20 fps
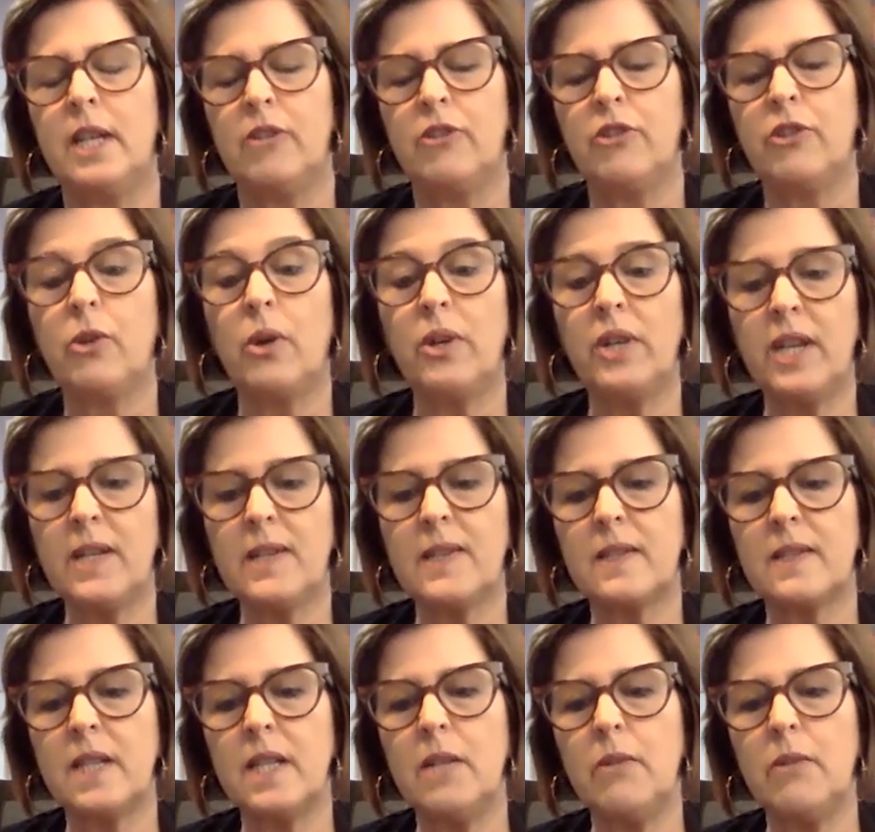de
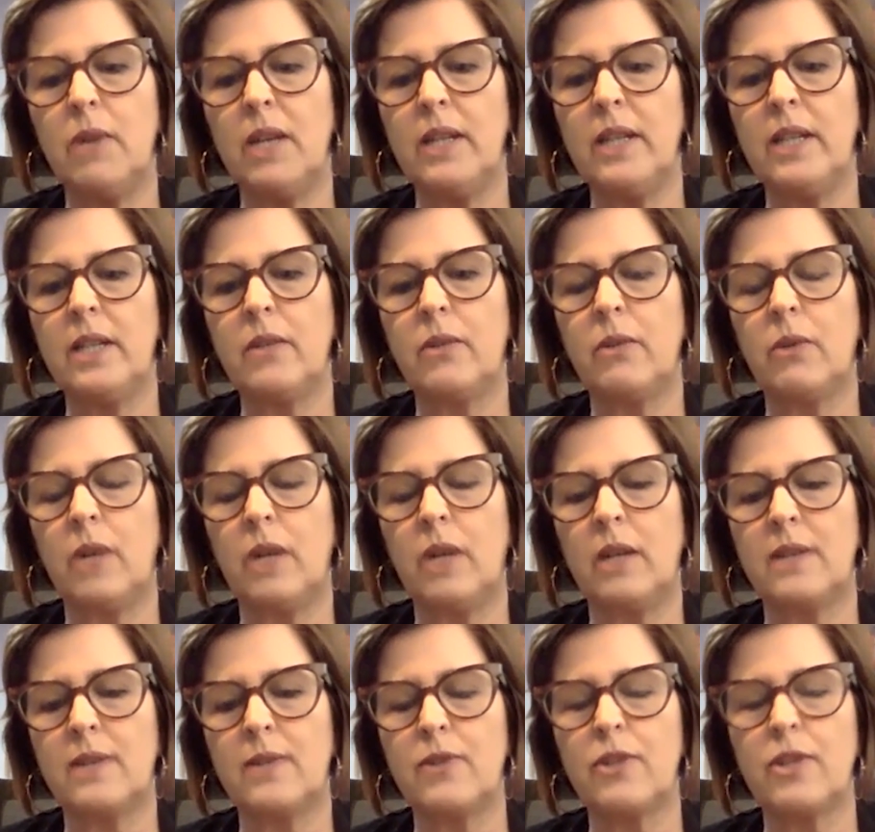conexão ali com a
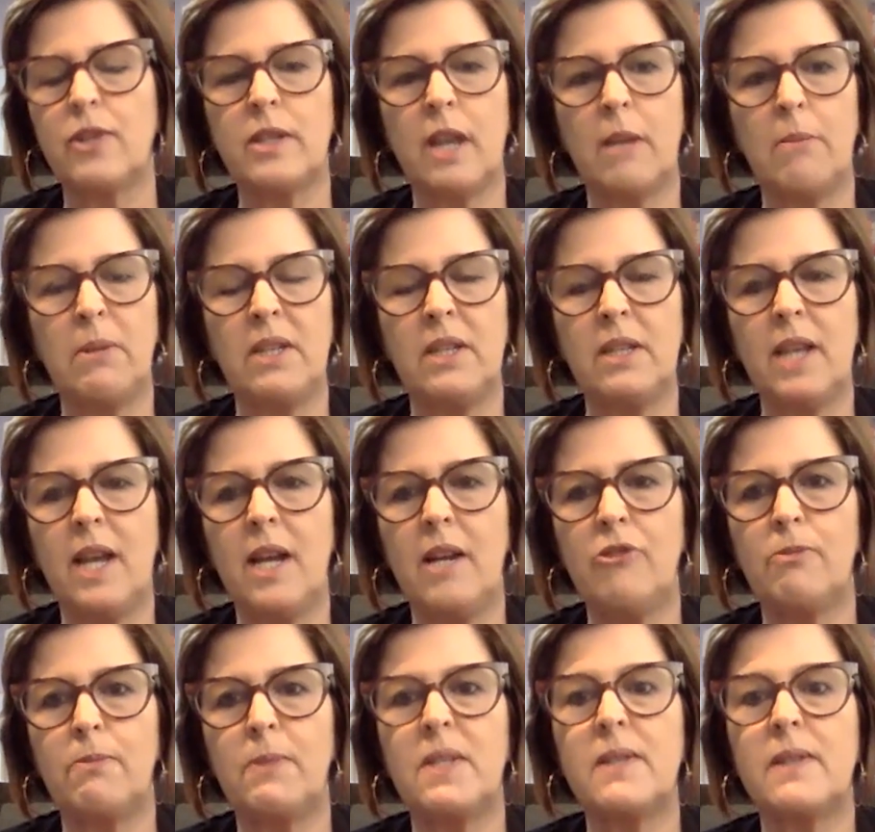
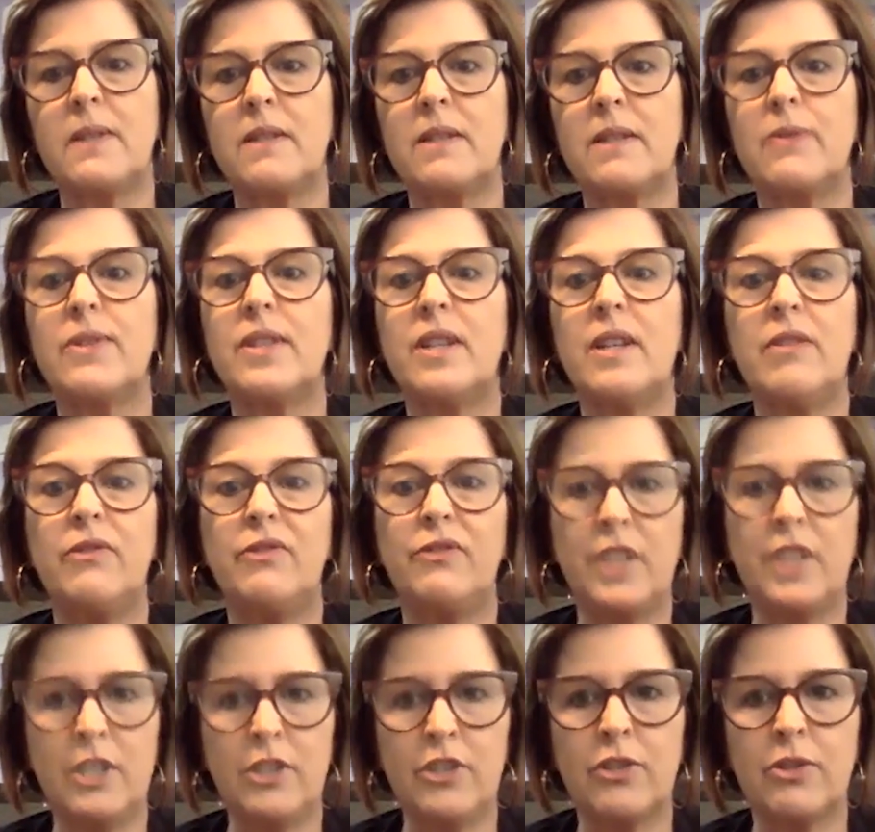sustentabilidade precisam ser
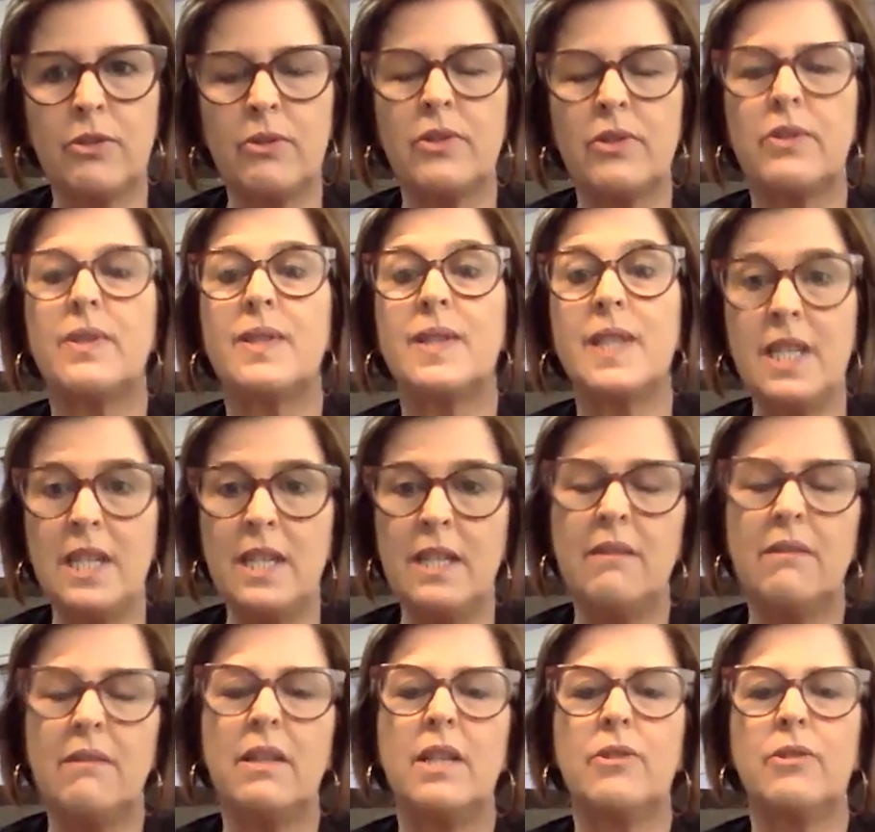vistos, sim,
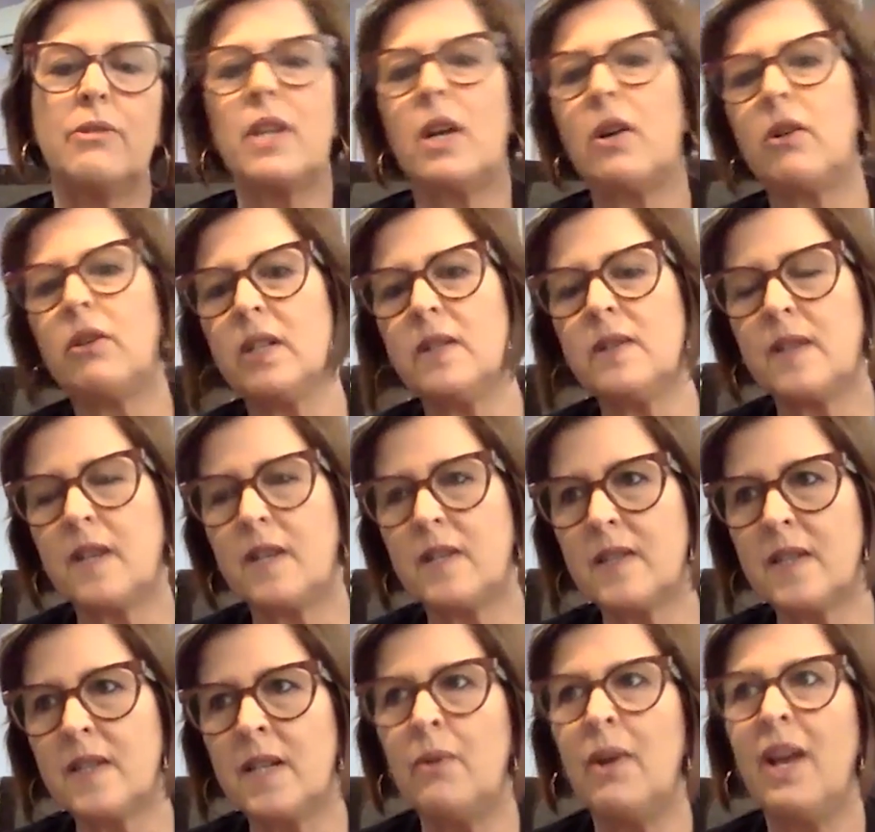dentro da
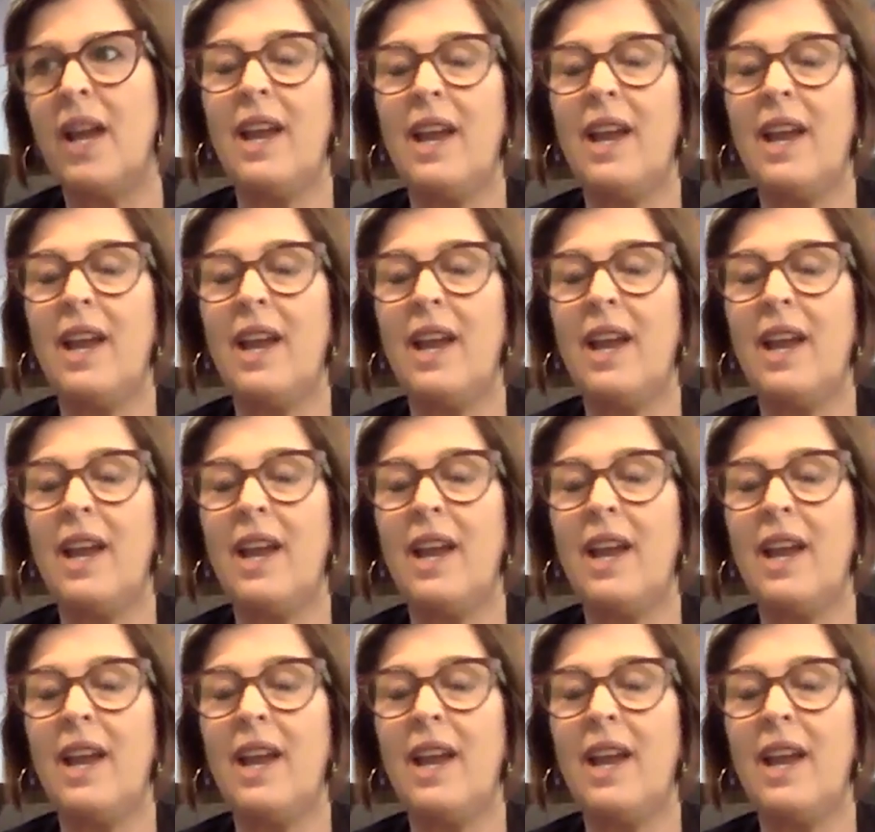organização.